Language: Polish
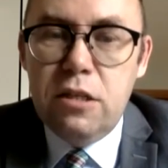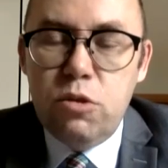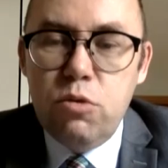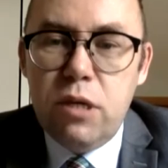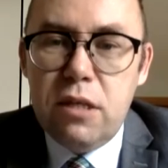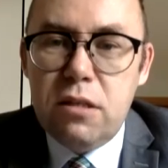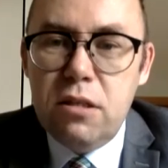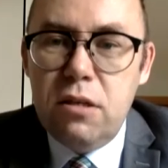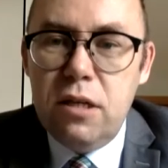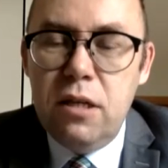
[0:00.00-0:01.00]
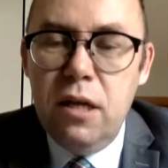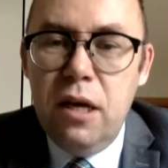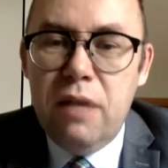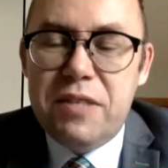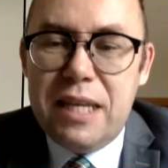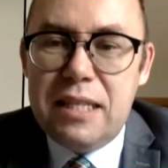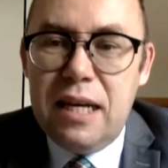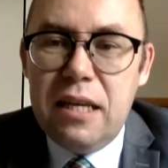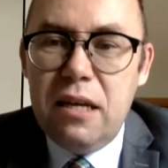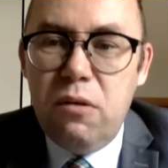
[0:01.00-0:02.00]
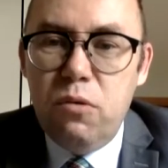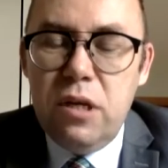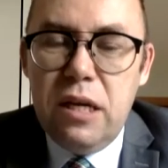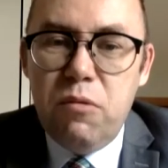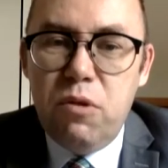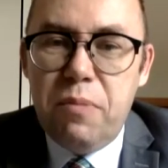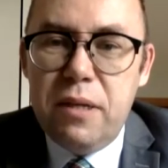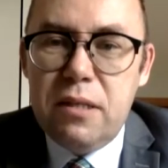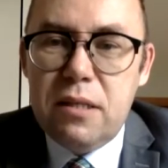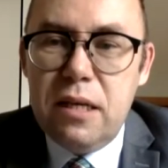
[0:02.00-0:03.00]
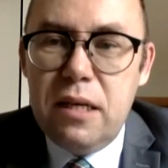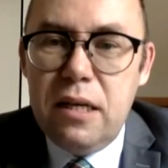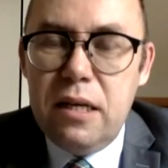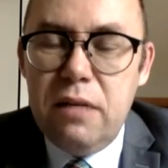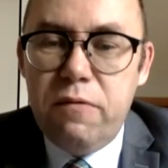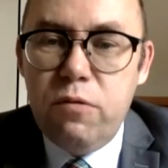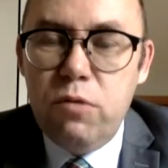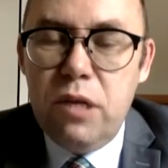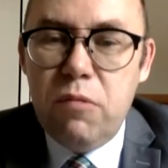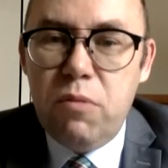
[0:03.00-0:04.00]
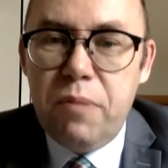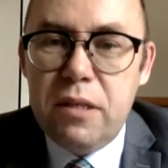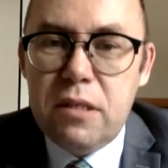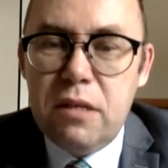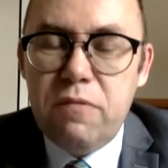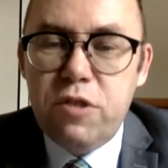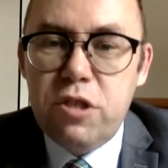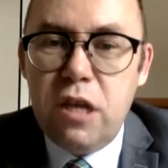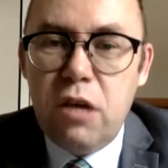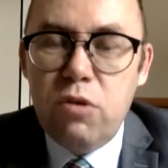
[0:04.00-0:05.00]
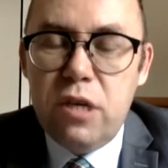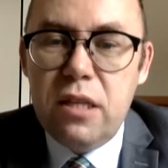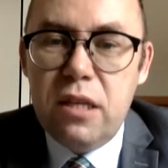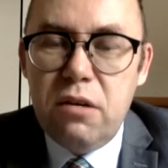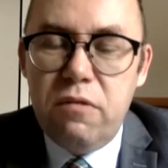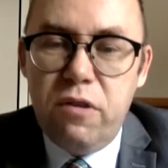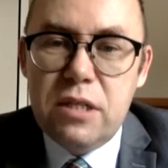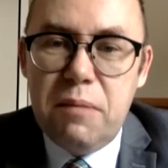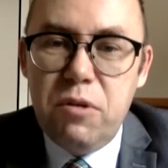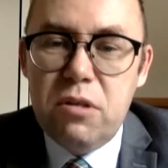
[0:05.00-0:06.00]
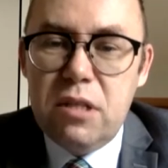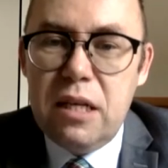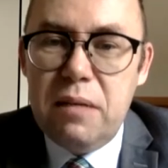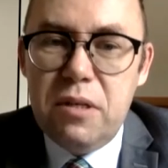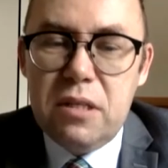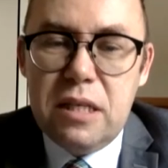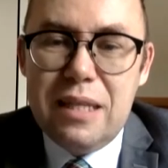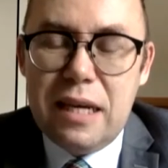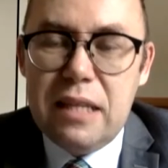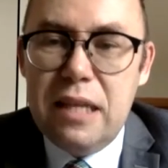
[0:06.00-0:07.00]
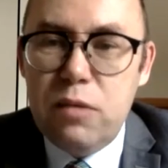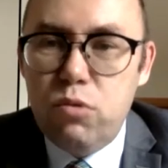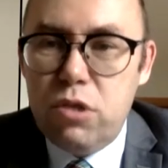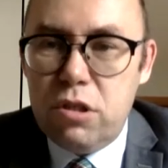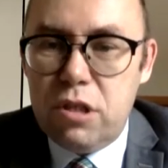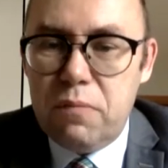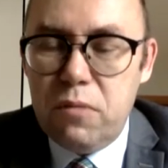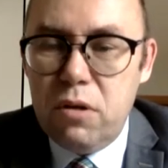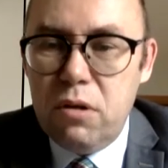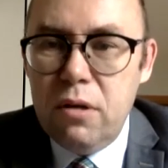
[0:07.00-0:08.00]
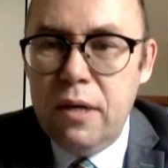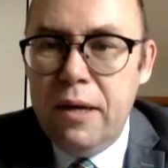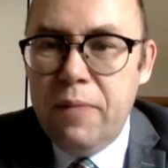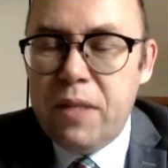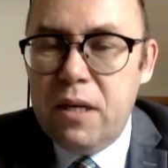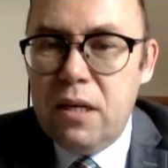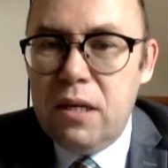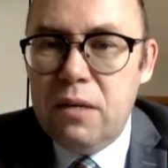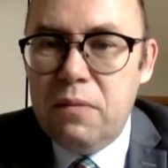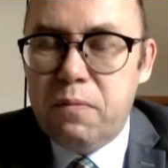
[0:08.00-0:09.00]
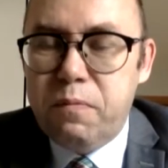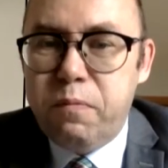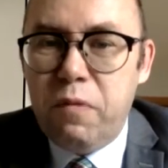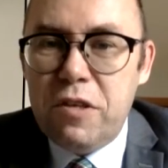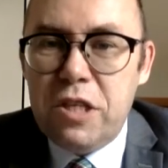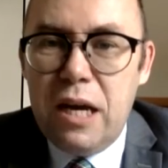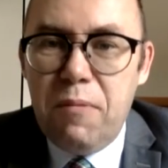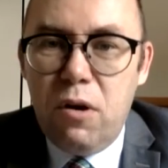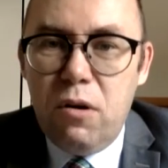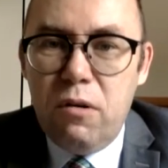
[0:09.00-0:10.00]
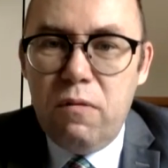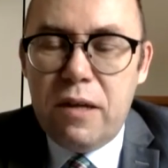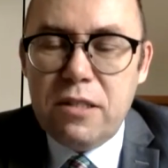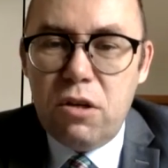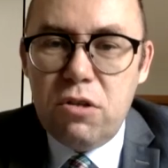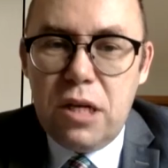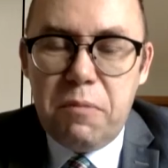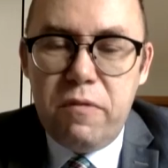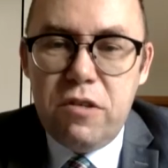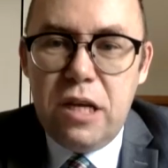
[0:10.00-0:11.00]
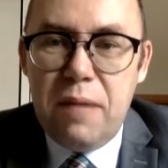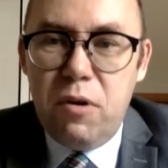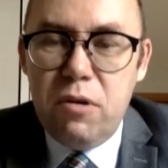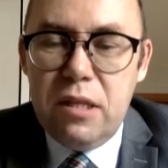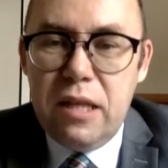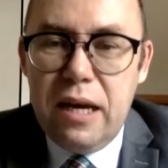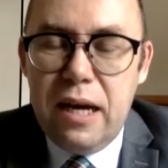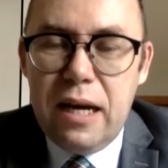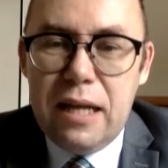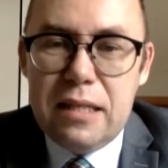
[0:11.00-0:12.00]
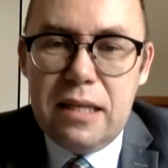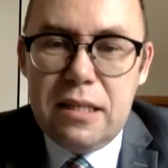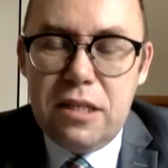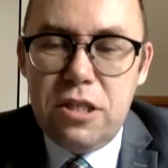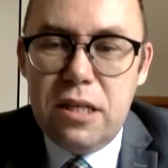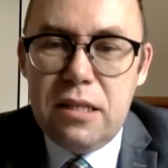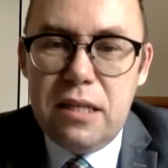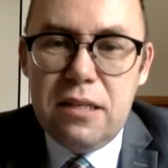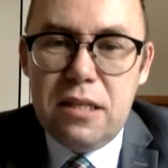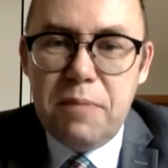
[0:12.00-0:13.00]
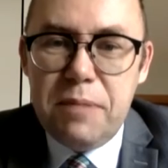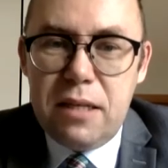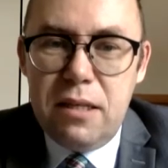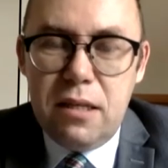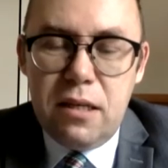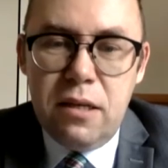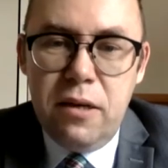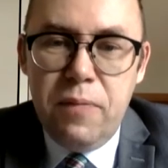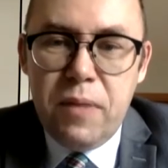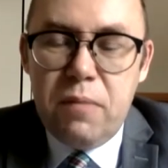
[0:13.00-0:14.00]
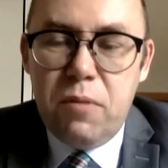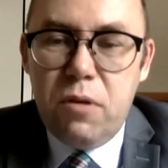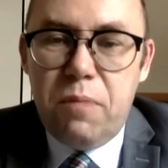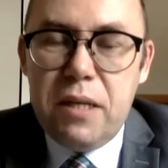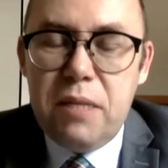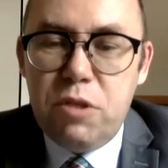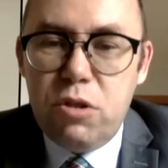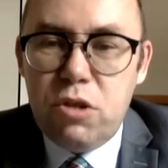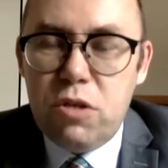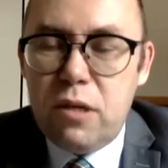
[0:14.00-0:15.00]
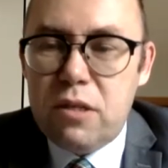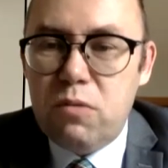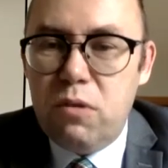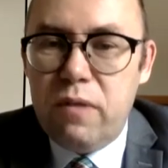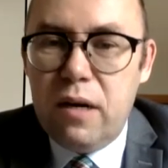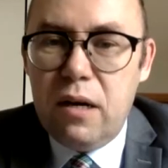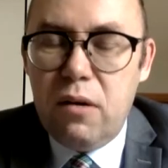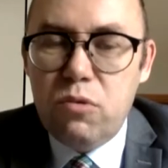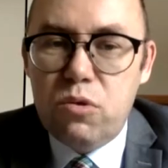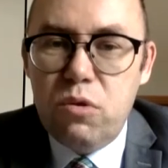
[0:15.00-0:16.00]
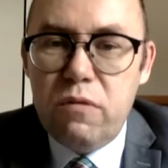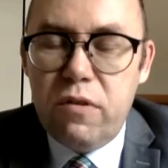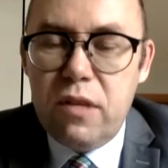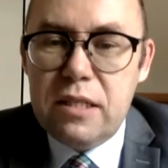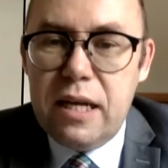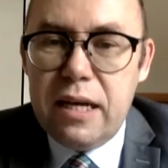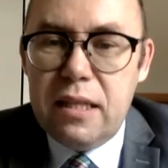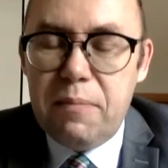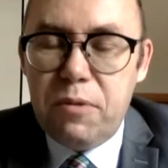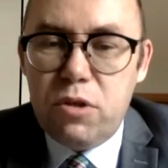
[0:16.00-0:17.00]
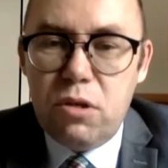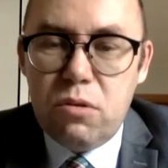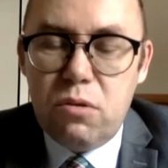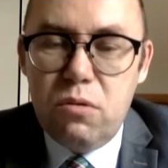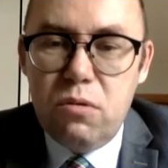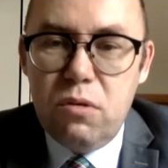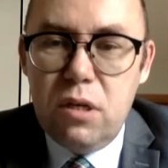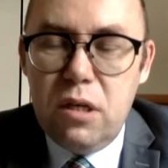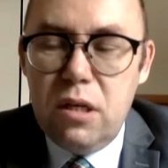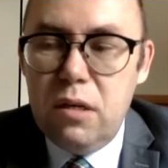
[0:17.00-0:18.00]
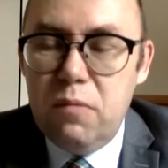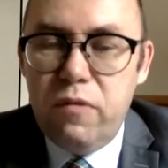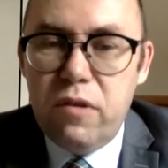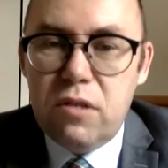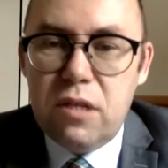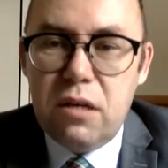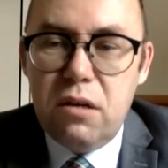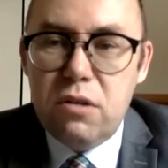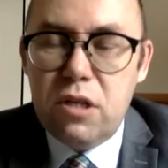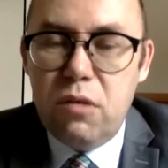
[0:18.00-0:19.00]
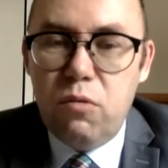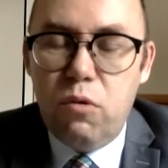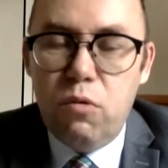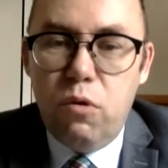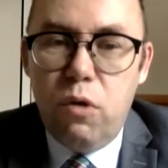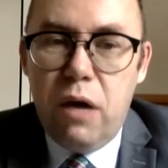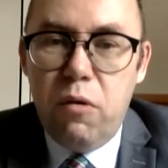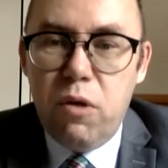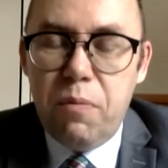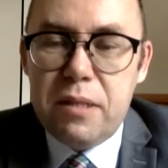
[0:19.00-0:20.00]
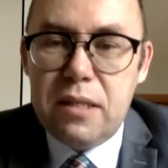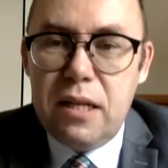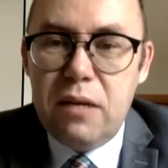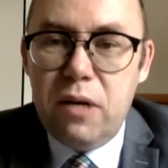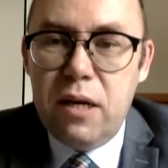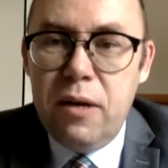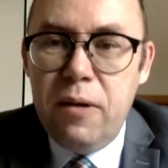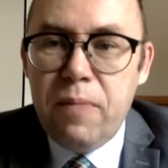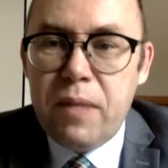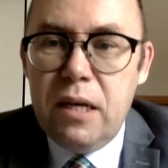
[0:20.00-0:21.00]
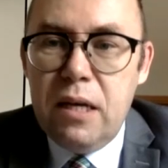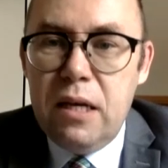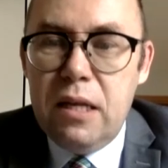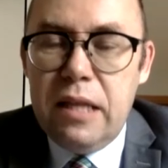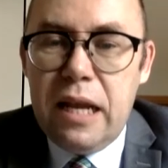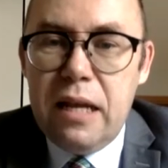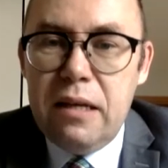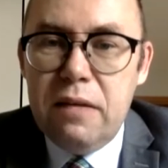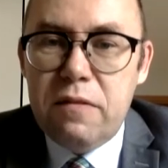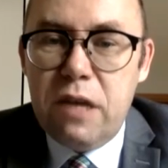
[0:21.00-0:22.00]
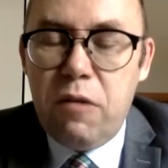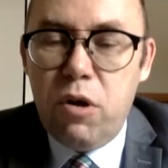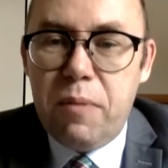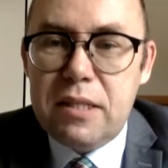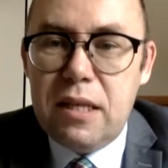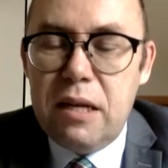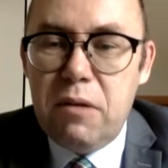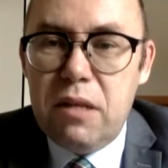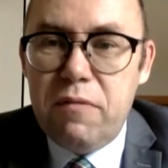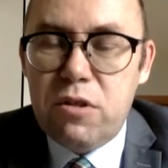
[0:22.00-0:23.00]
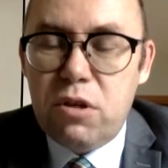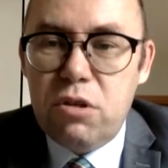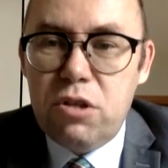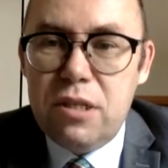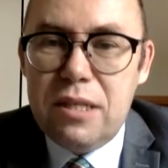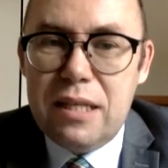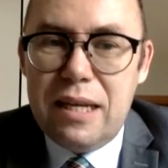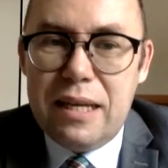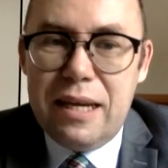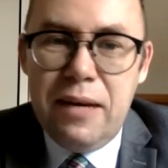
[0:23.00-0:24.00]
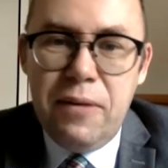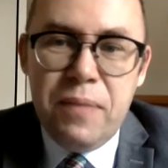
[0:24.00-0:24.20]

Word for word: z drugiej strony wsadzanie Unii Europejskiej, w Unii Europejskiej wszystkiego do jednego worka moim zdaniem jest jednak nadużyciem, bo y, powiedziałem o wartościach, powiedziałem o ideach, a teraz jeszcze jest język praktyki bo pani przytoczyła słowa Usuli von der Leyen na początku y, mówiącego, że u, u Europa, stanęła, y, na, y, Europa stanęła na wysokości zadania.